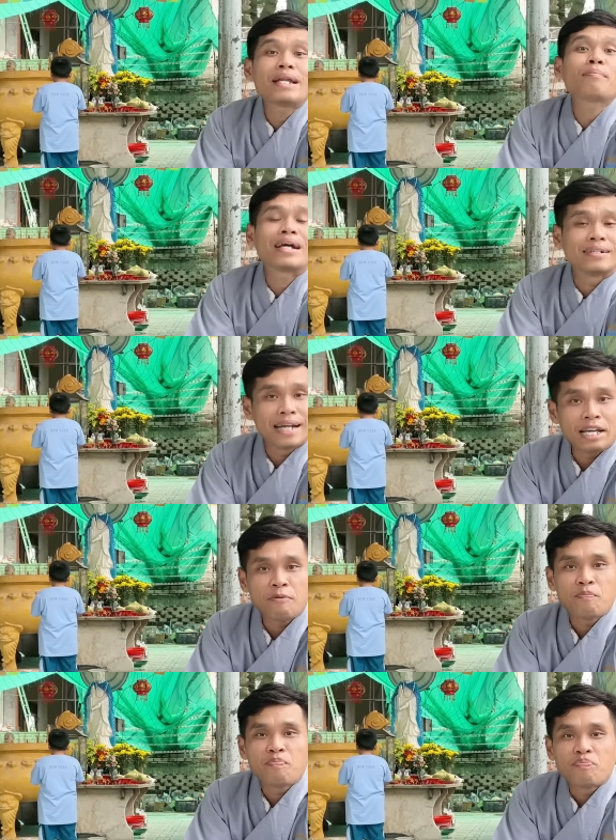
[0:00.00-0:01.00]
mấy năm gần đây
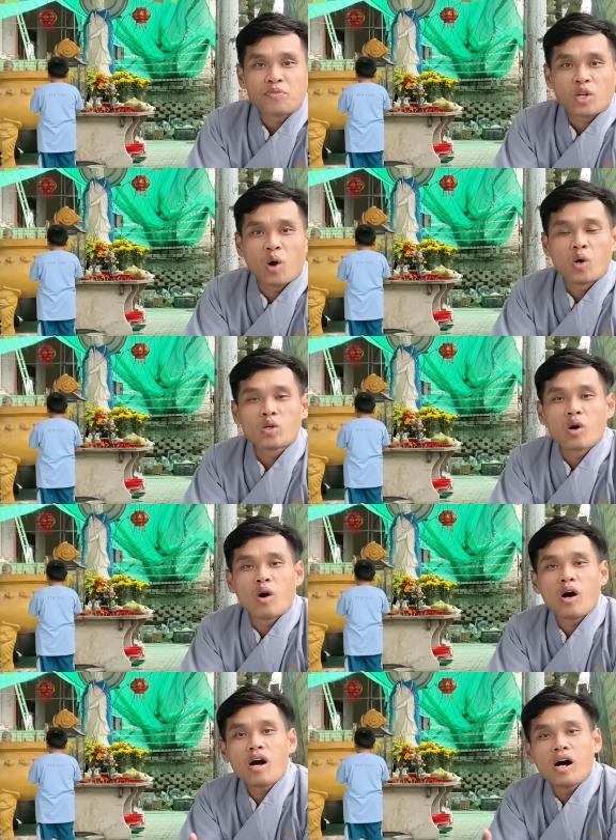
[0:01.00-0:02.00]
còn
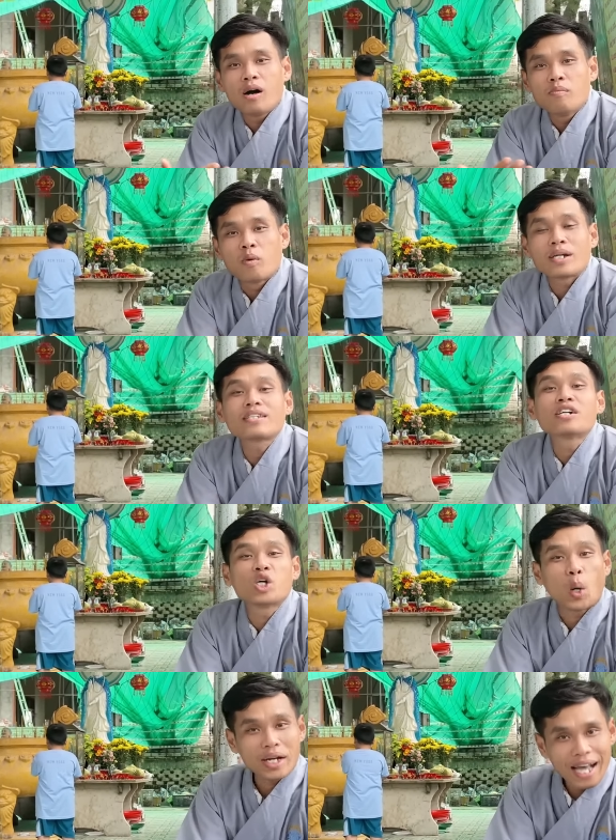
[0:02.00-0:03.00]
có một cái
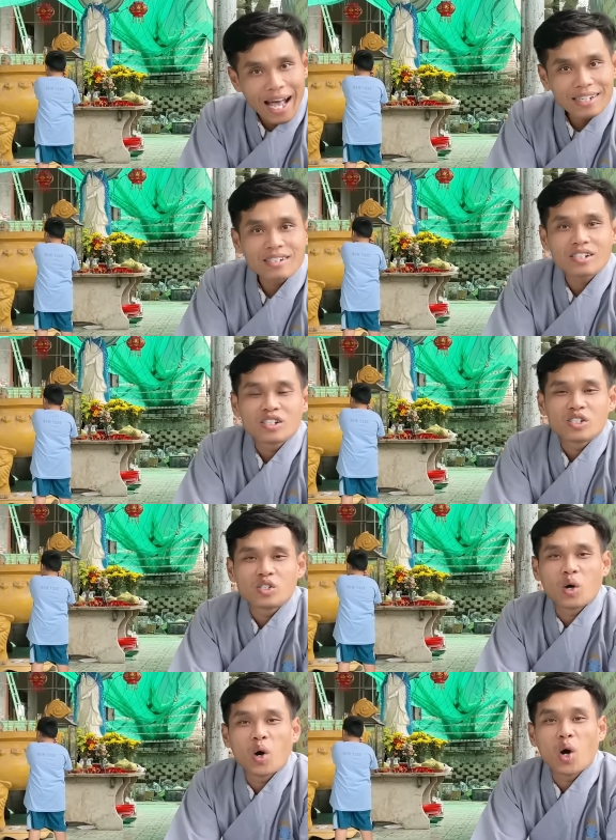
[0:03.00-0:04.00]
tên gọi khác
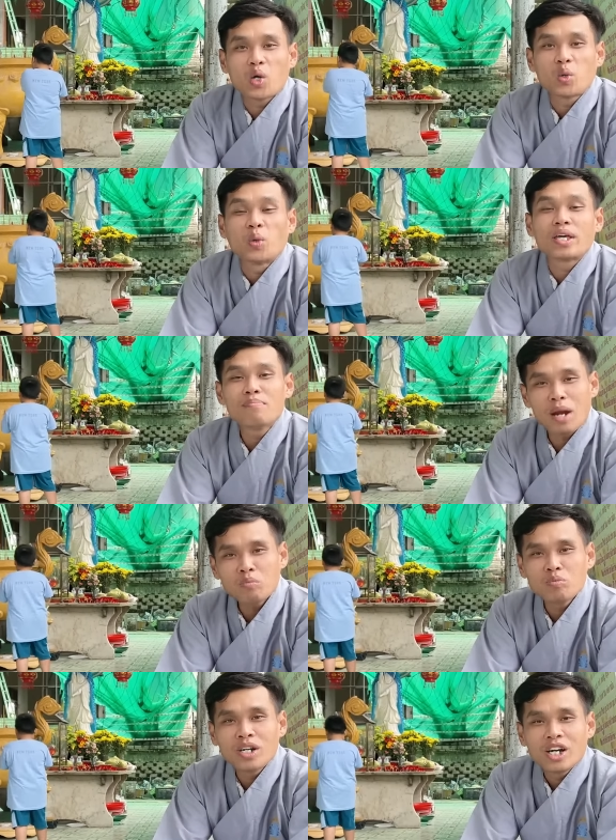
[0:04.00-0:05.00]
cho chùa Kim
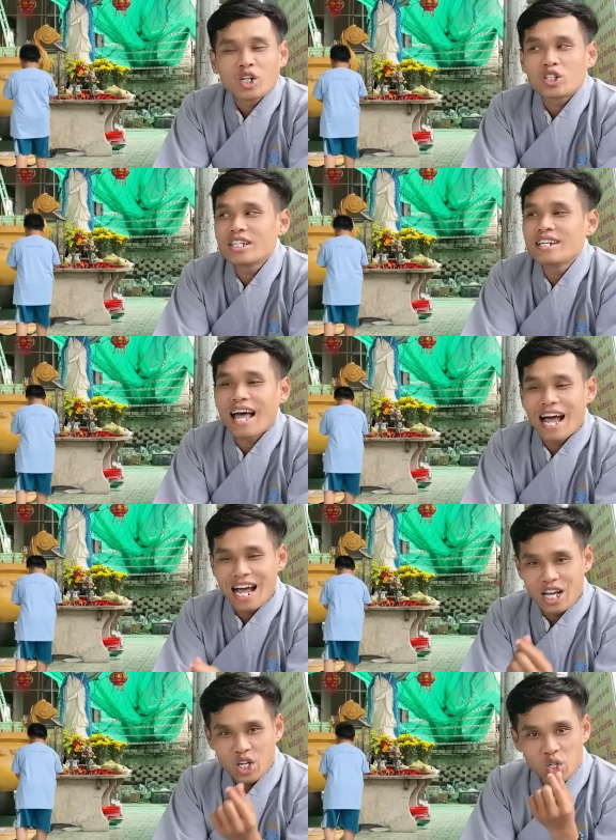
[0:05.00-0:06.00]
Long, đó chính
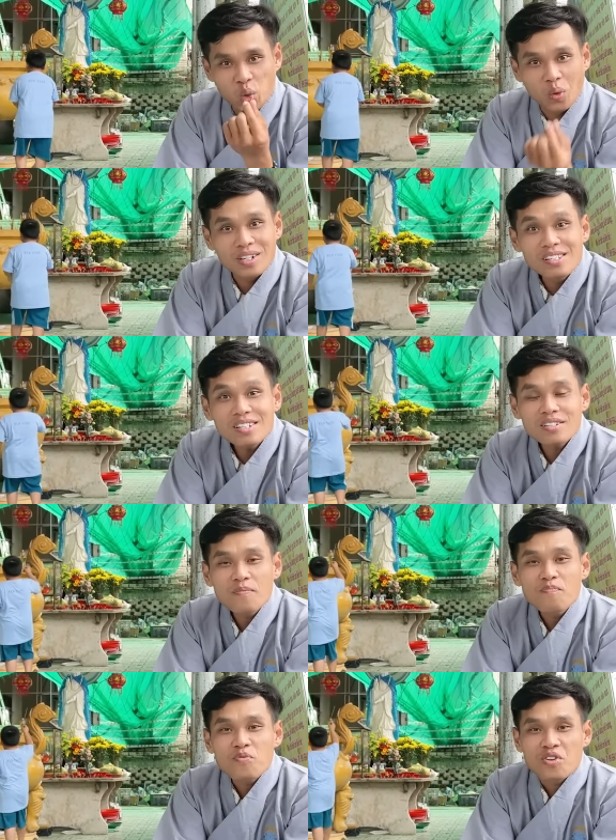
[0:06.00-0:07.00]
là chùa Ước,
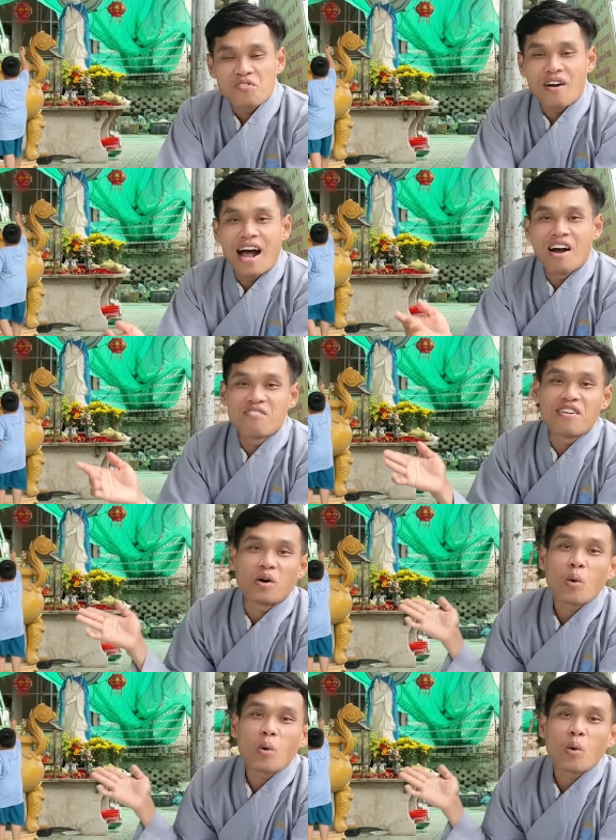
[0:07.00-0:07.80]
và Phật